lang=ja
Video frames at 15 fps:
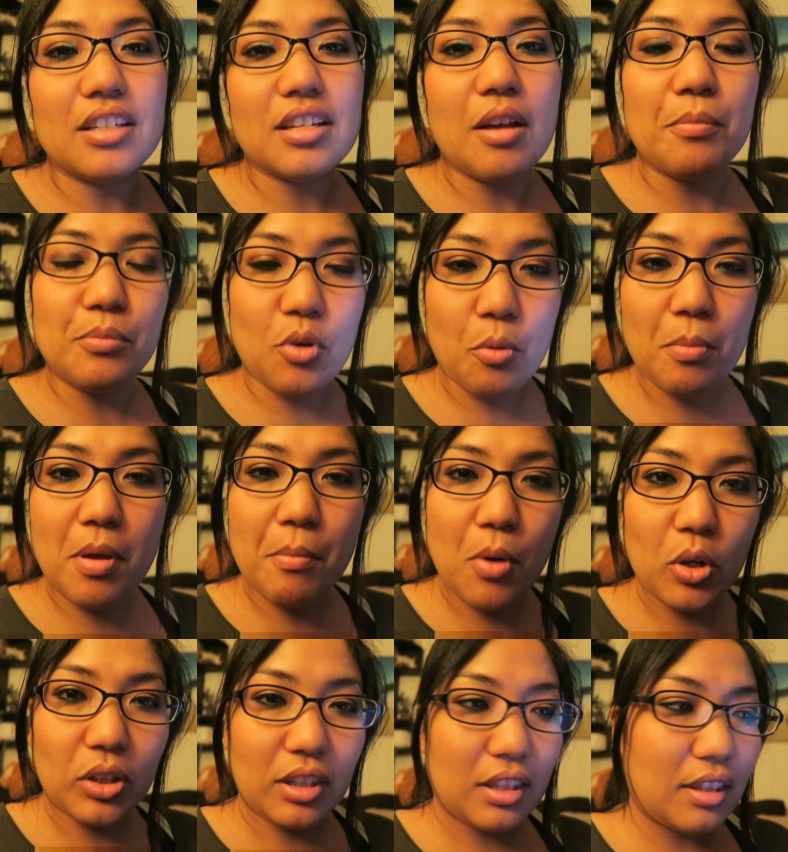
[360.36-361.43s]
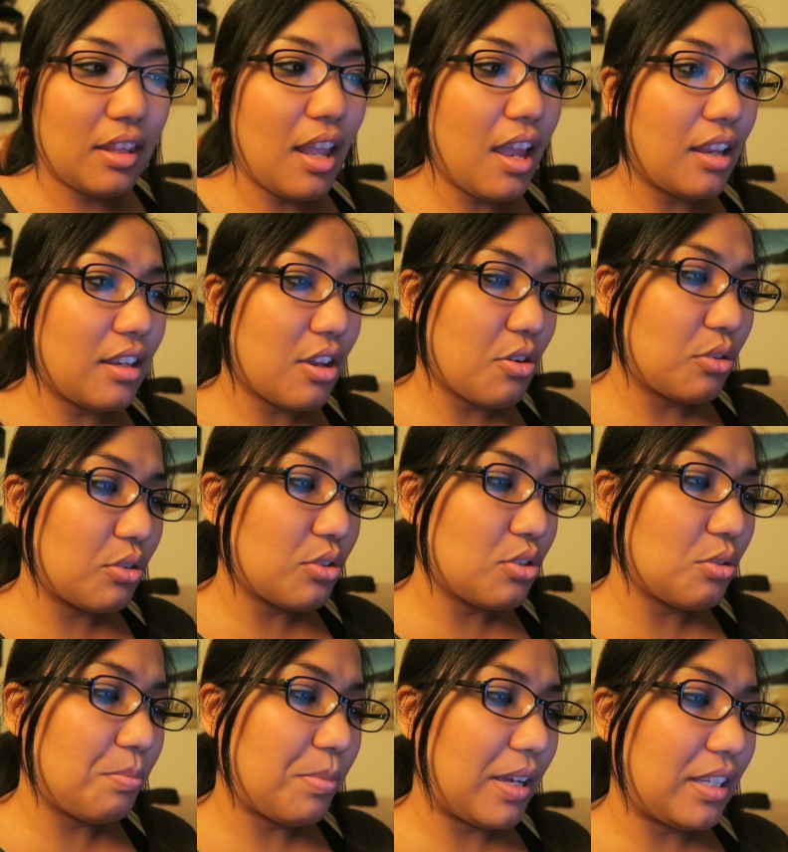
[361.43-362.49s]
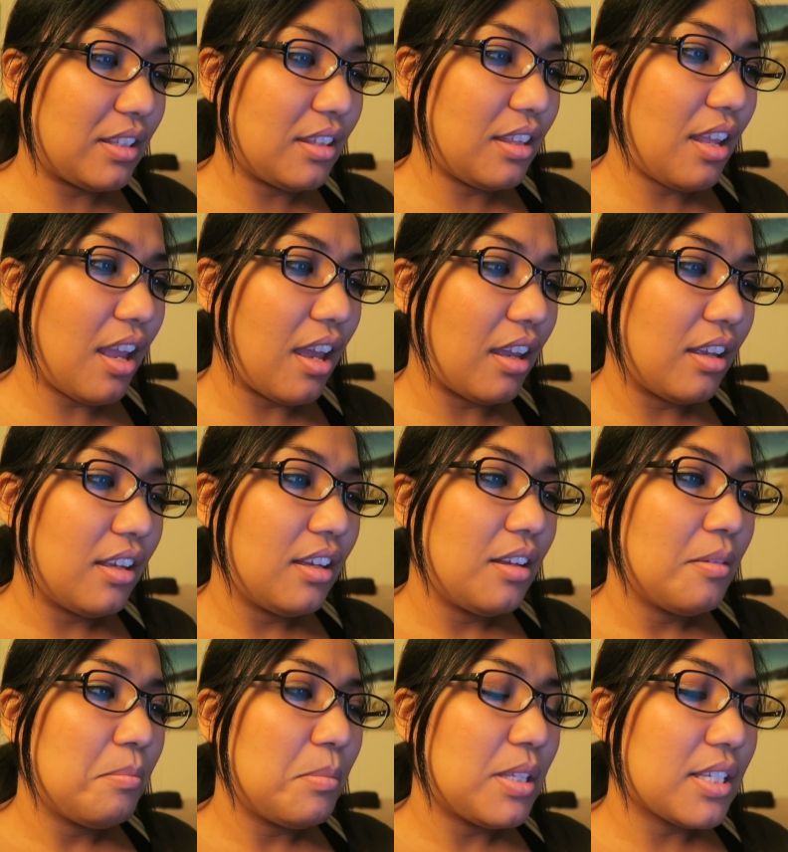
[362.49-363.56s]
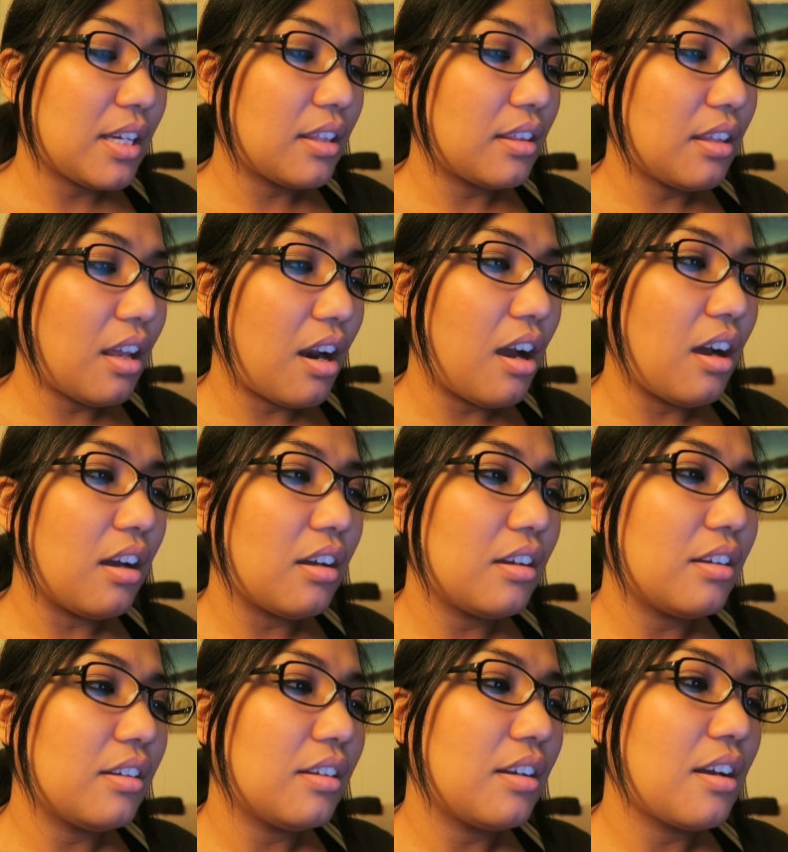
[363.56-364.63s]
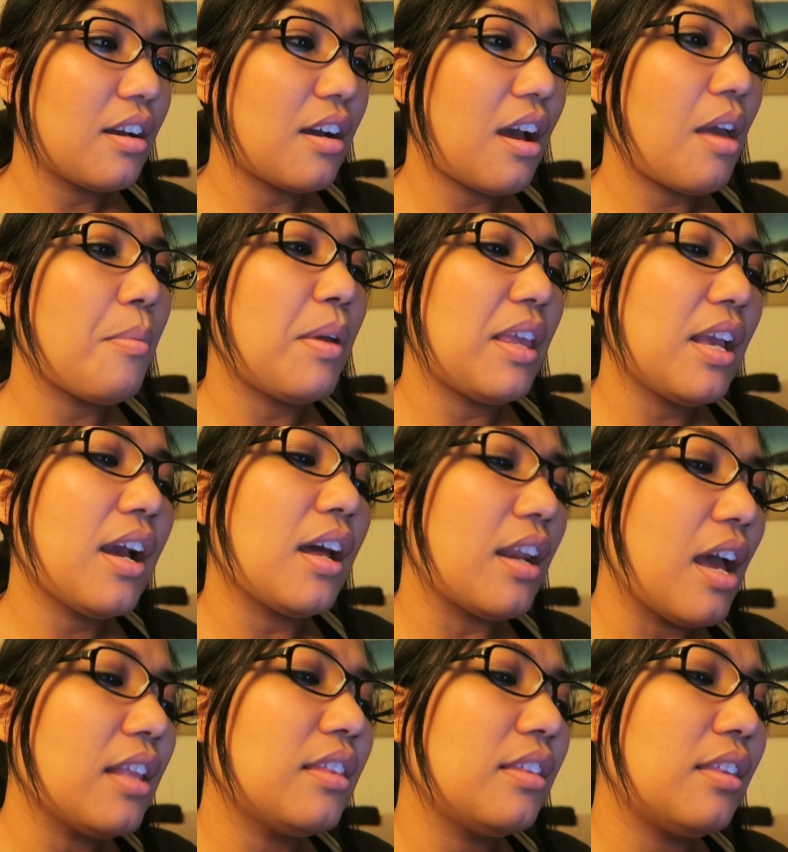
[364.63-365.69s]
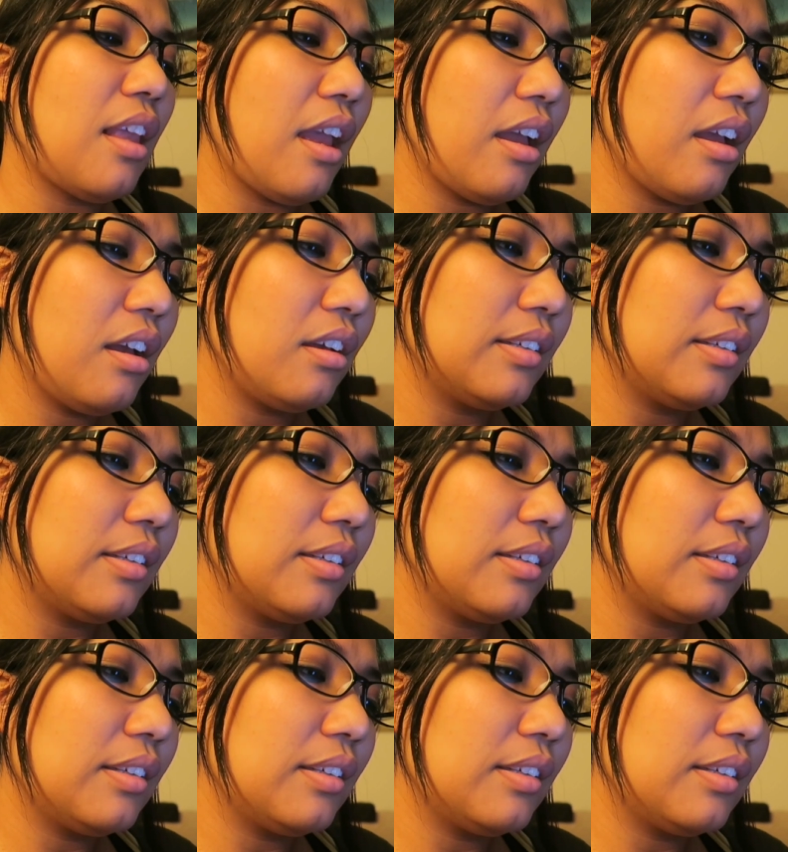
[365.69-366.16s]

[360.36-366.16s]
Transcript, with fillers: いいシャンプーをメモって日本のスーパー行って見つかったら買えばいいかなって